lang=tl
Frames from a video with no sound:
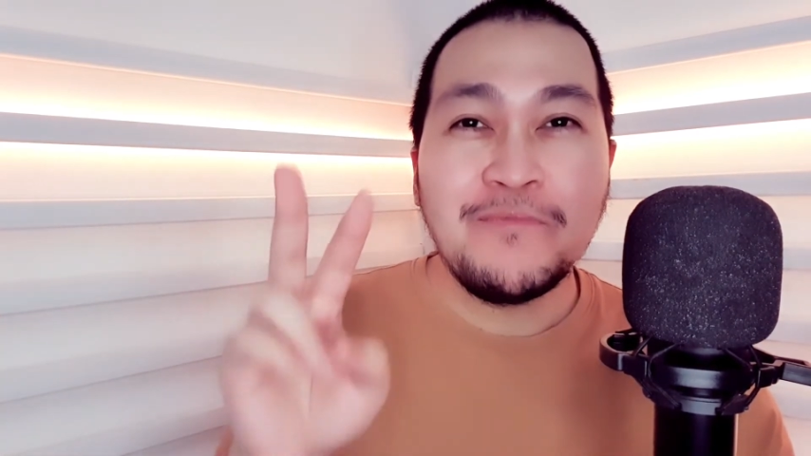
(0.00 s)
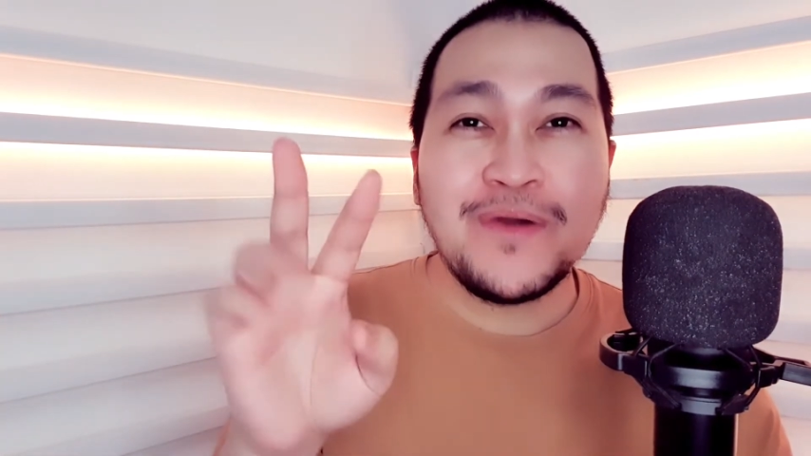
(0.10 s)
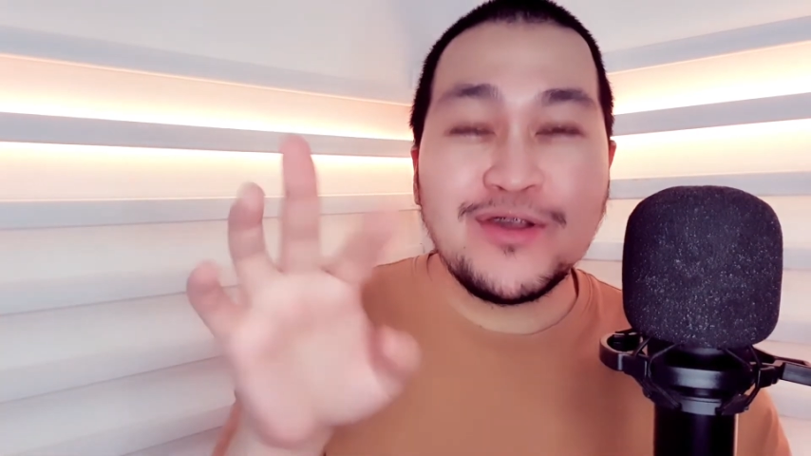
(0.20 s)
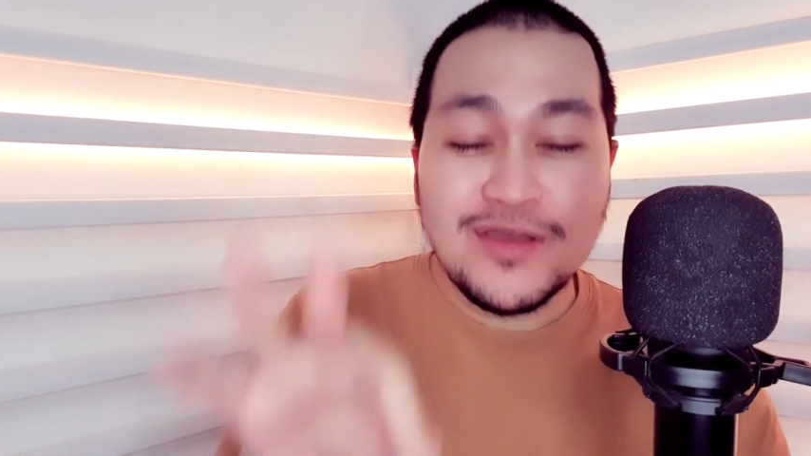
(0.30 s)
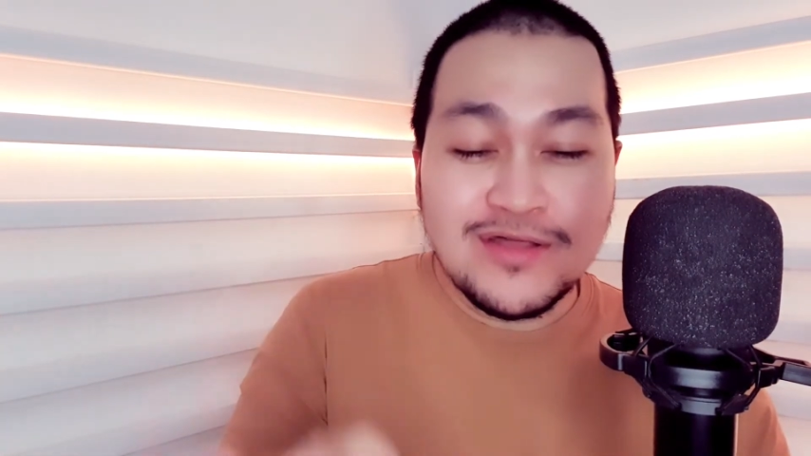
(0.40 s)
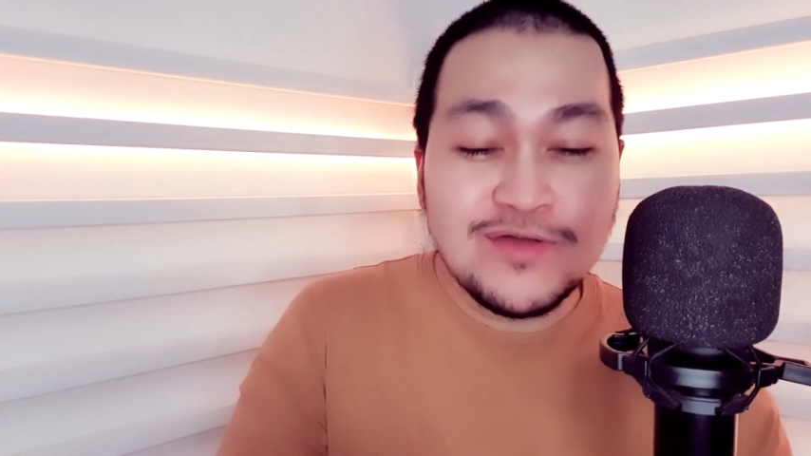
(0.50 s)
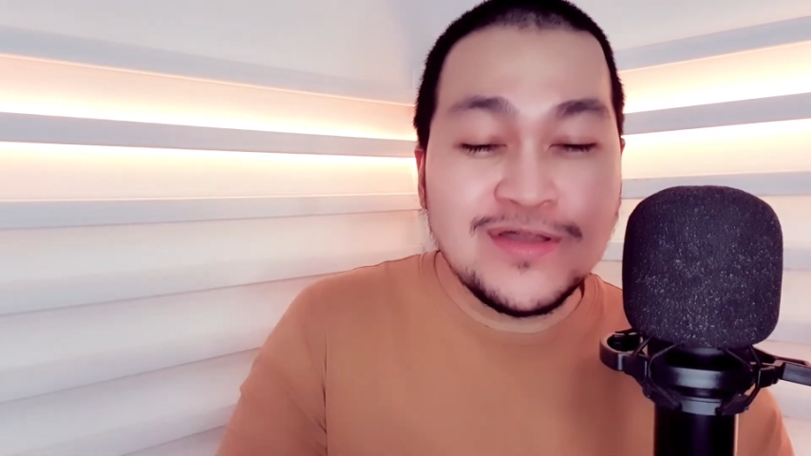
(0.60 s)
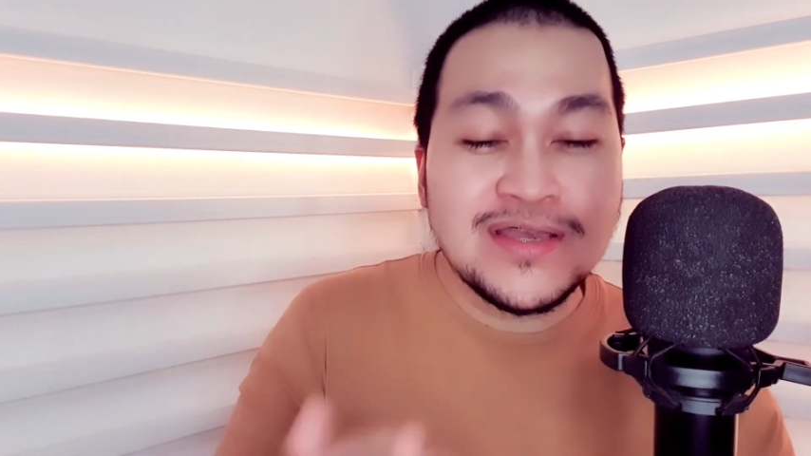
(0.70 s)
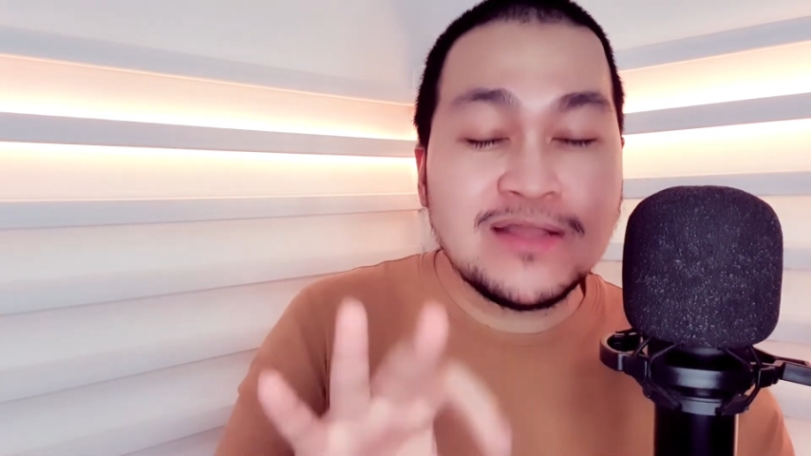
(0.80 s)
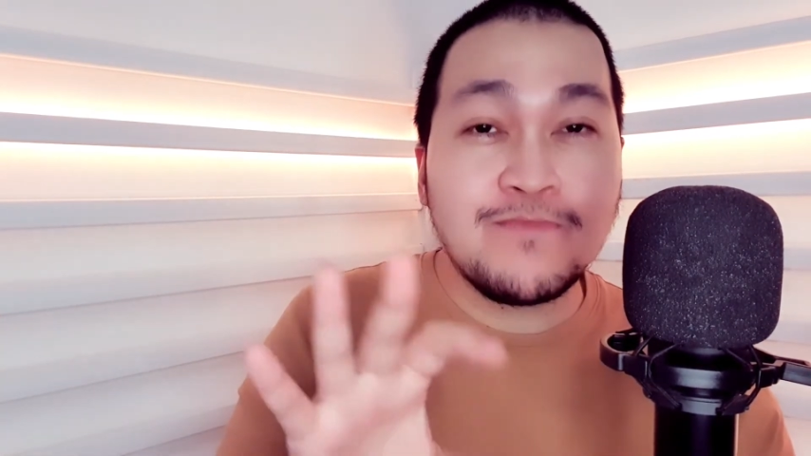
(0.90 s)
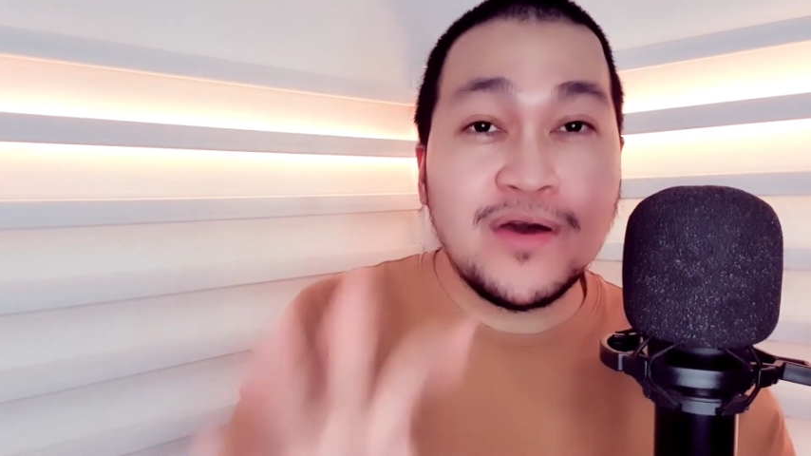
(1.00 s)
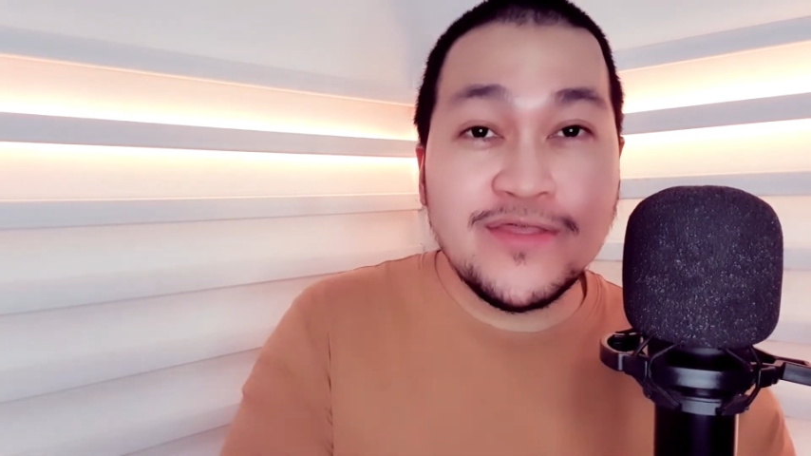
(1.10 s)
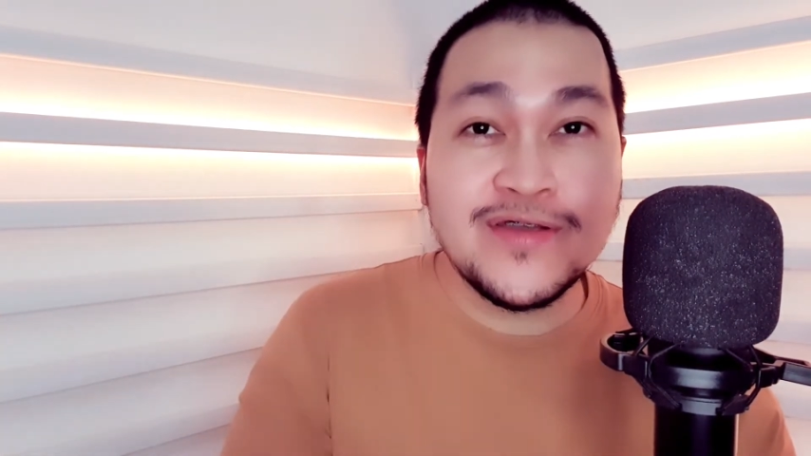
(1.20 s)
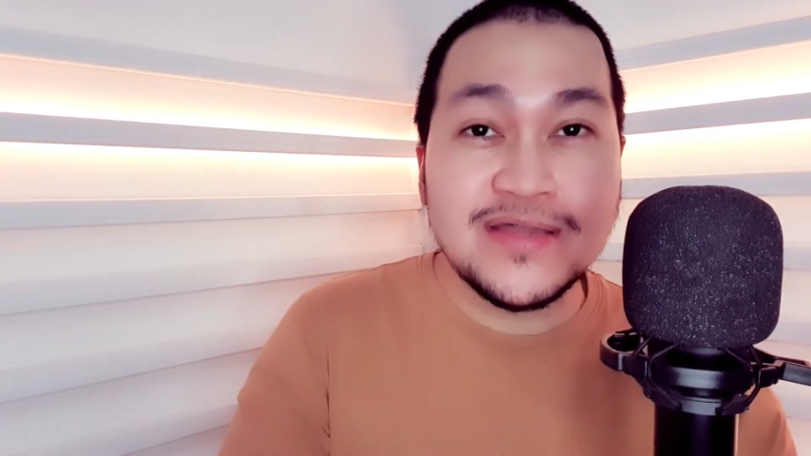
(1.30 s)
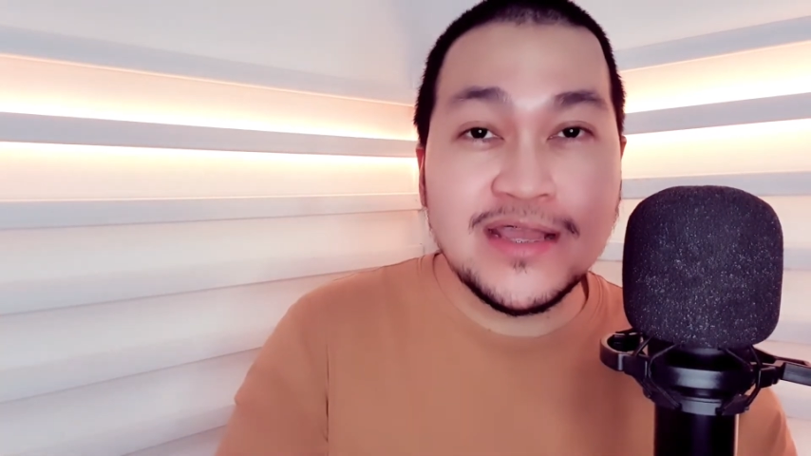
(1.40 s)
Pero din sa
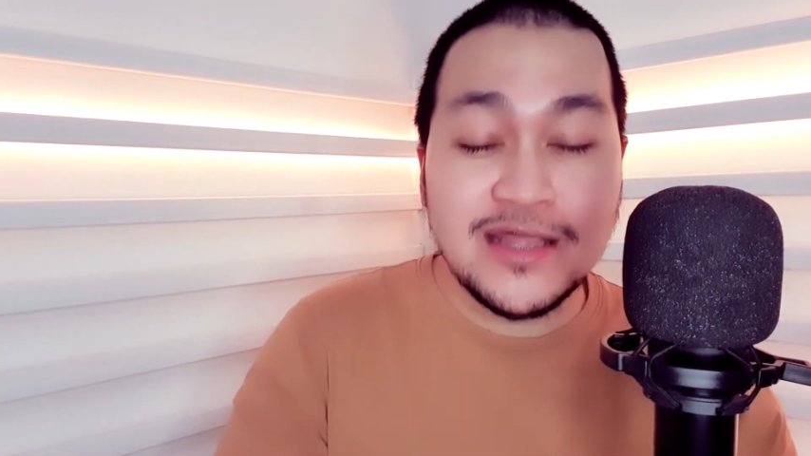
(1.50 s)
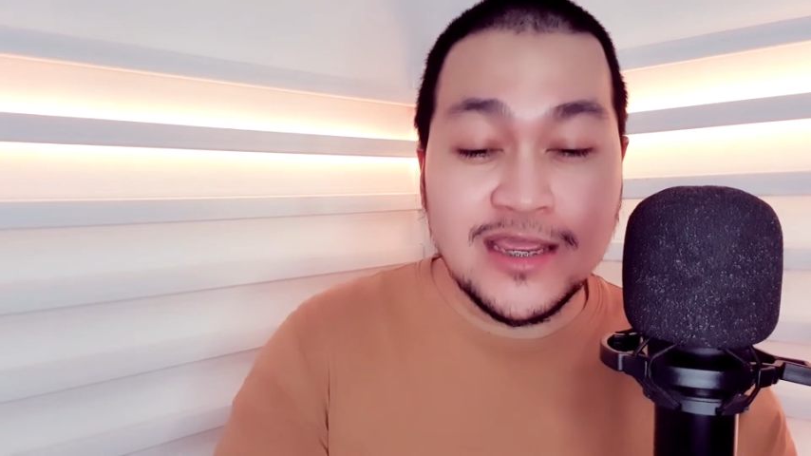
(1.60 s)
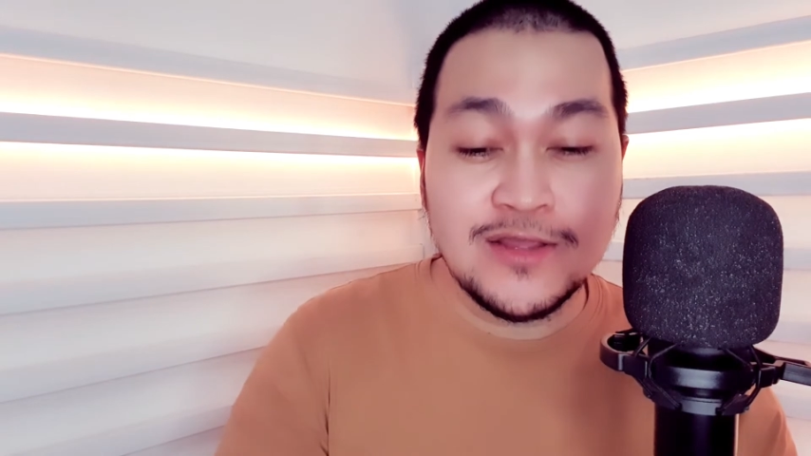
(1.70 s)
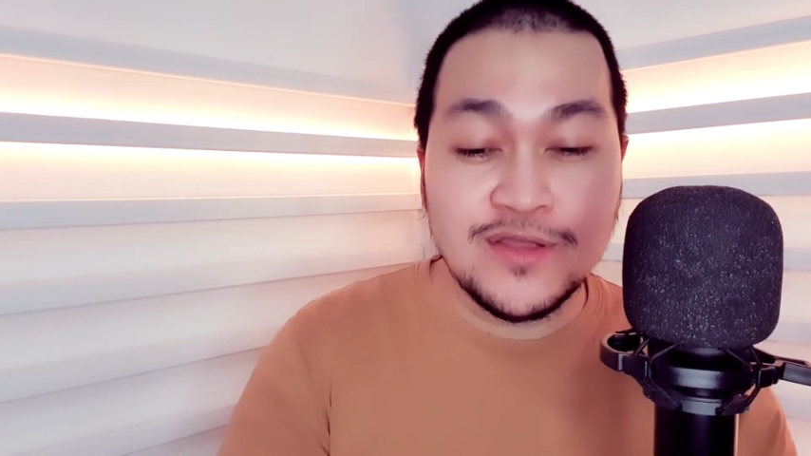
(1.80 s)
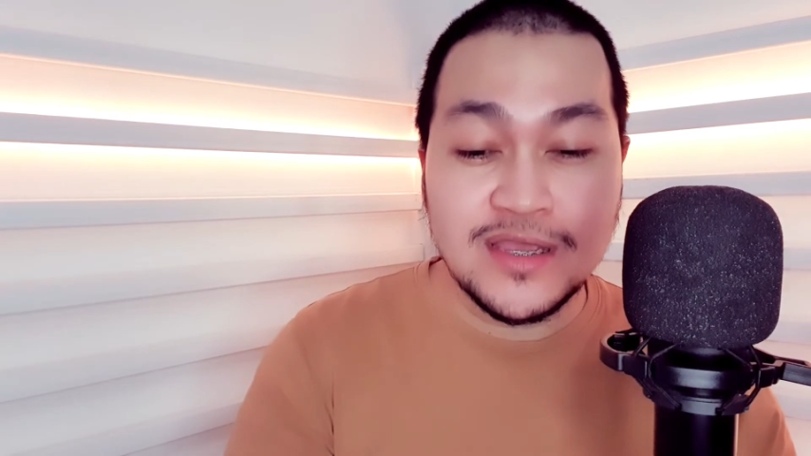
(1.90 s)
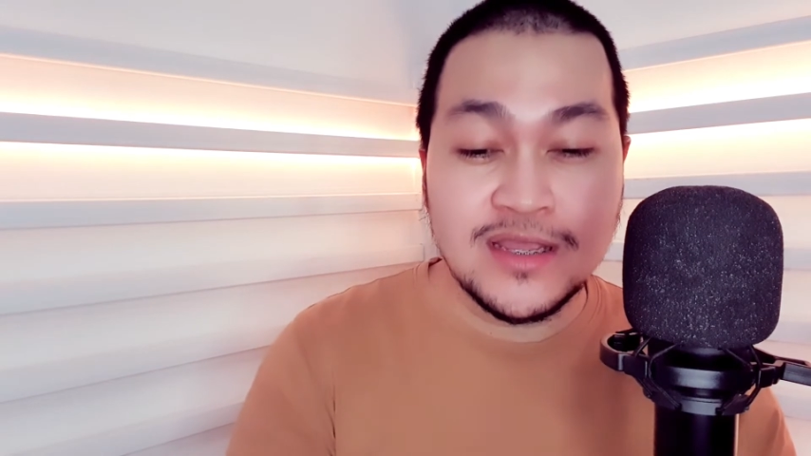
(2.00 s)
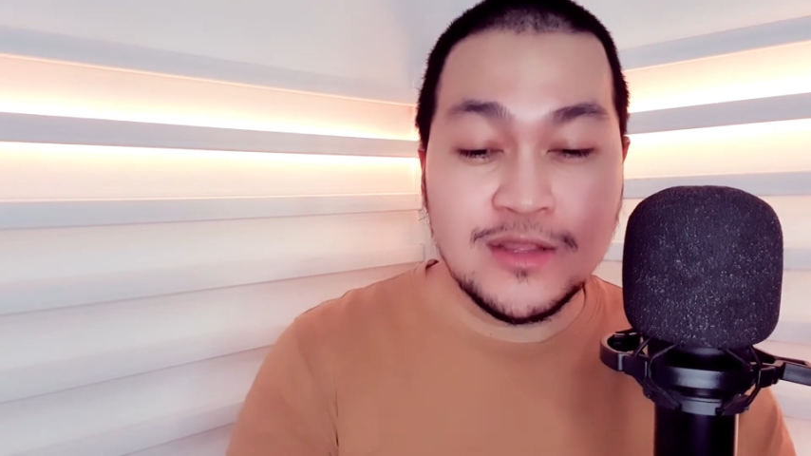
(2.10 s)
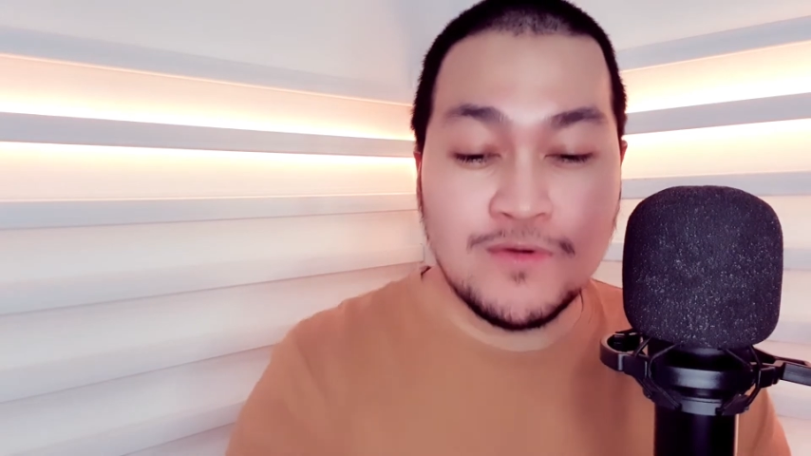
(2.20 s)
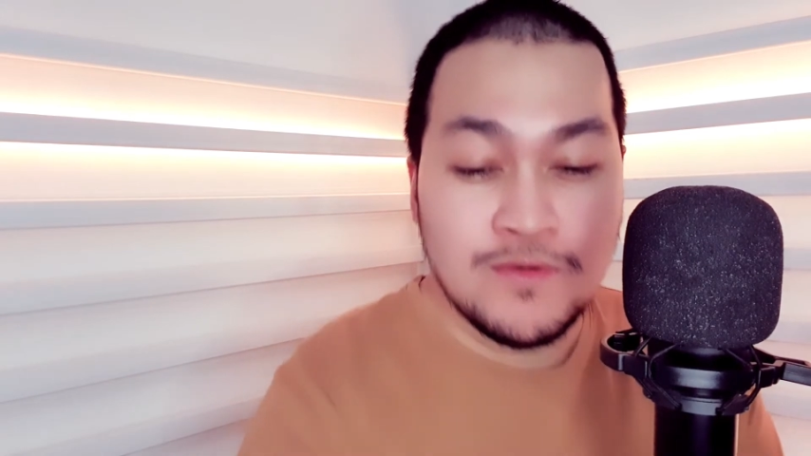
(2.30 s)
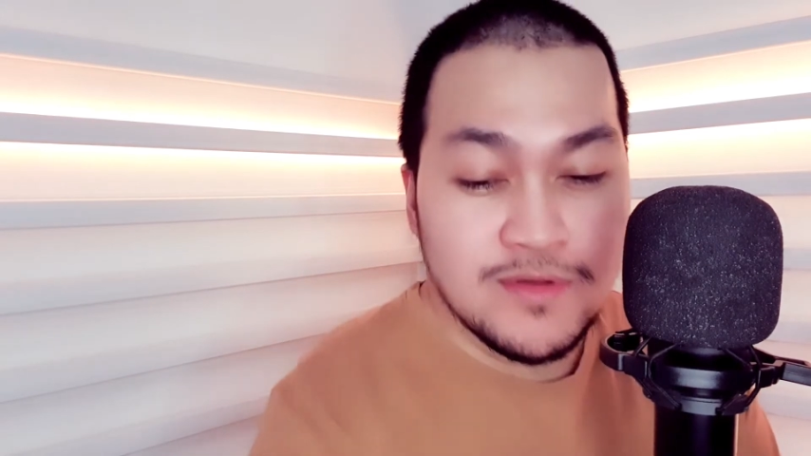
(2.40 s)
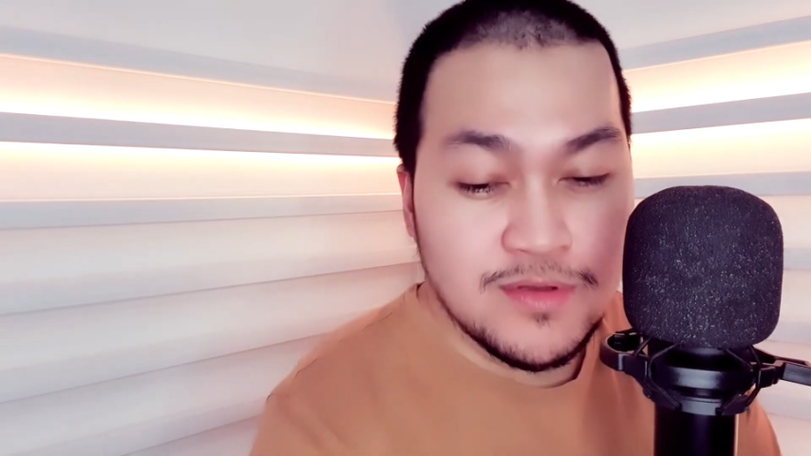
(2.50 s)
Mother's Day trilogy nitong